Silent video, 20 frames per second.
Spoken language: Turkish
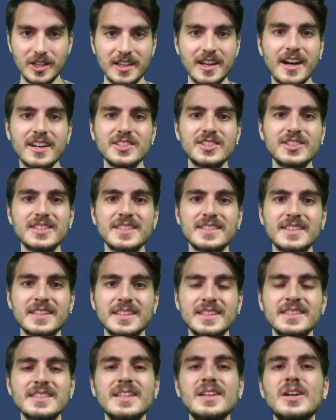
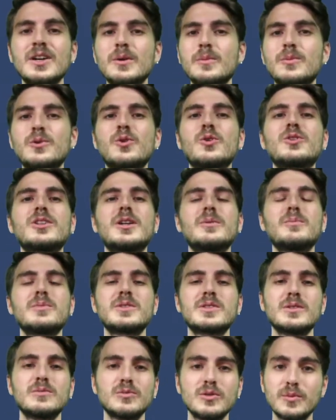karşınızdayız.
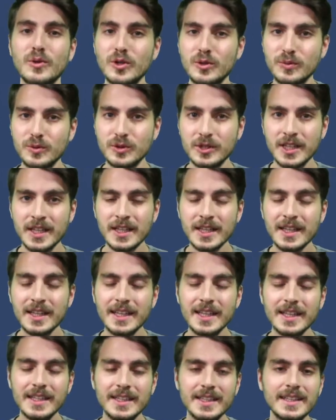Programımızın bu bölümünde
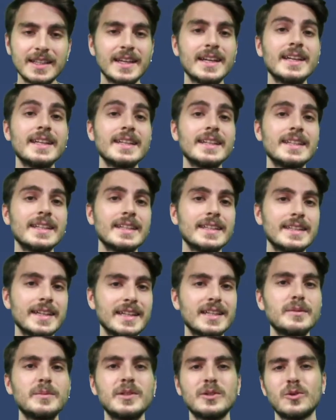yine
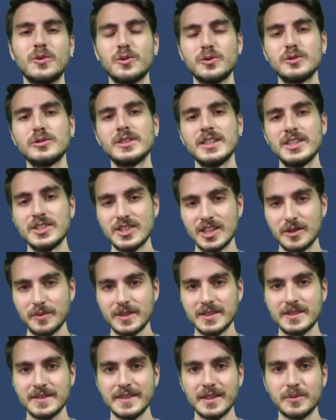yeni bir oyunun
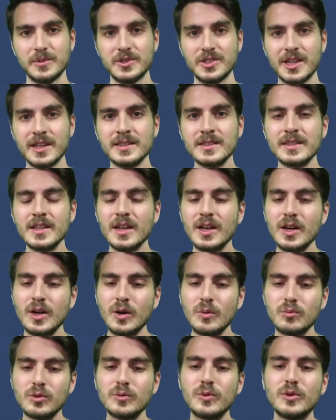incelemesini yapacağız.
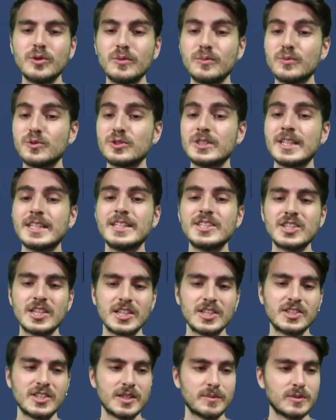Bu bölümümüzde
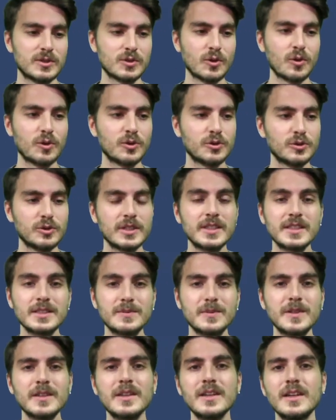inceleyeceğimiz oyunun
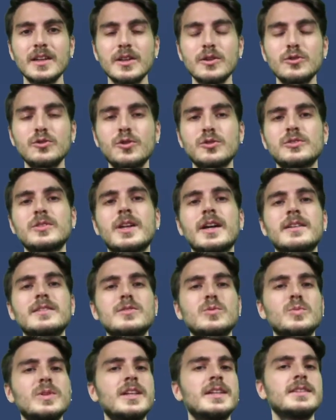ismi Euro Truck
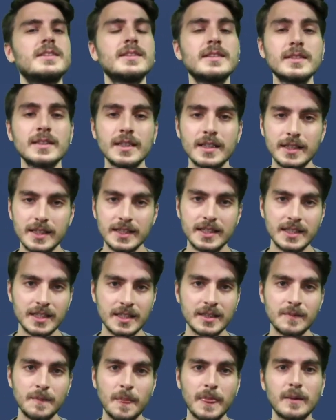Simulator 2.
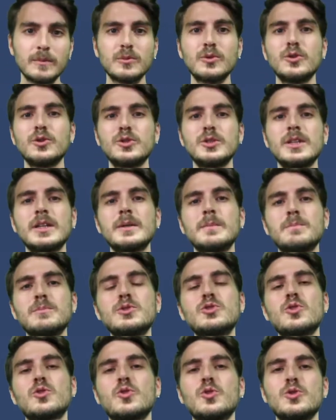Bu oyuna
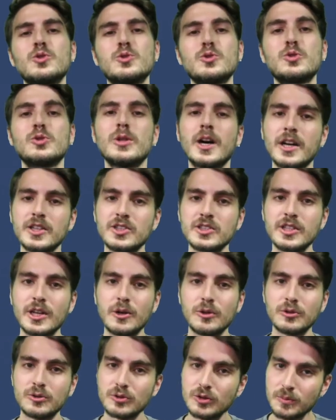birçok oyuncunun aşina
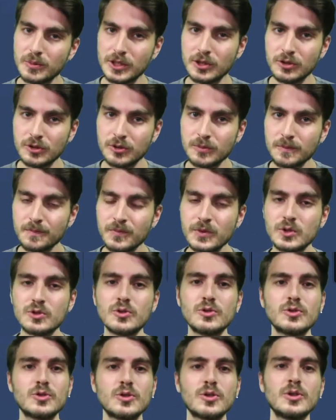olduğunu biliyorum.
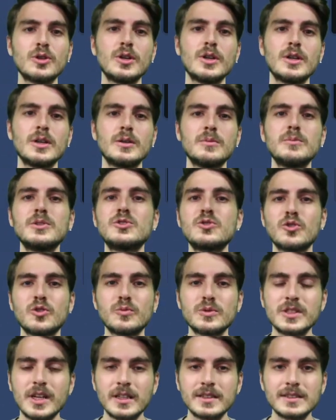Çünkü
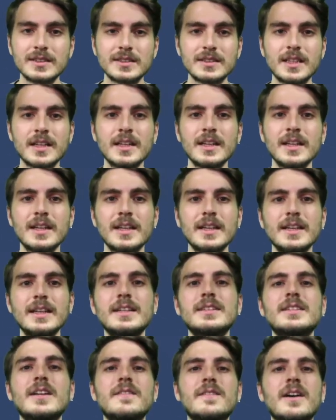birçoğumuz aslında
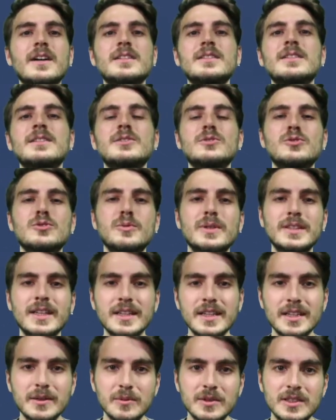ilk defa tır sürme
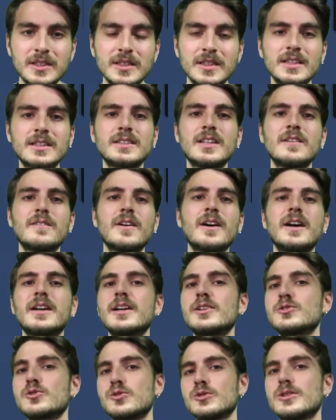deneyimini, ilk defa
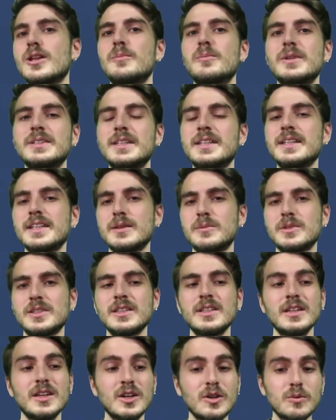araç kullanma
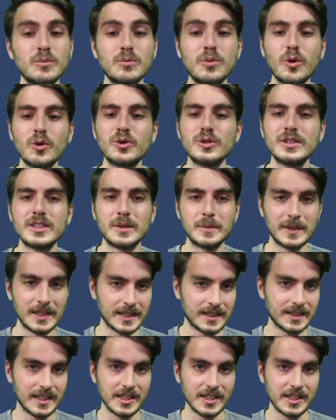deneyimini bu oyunla birlikte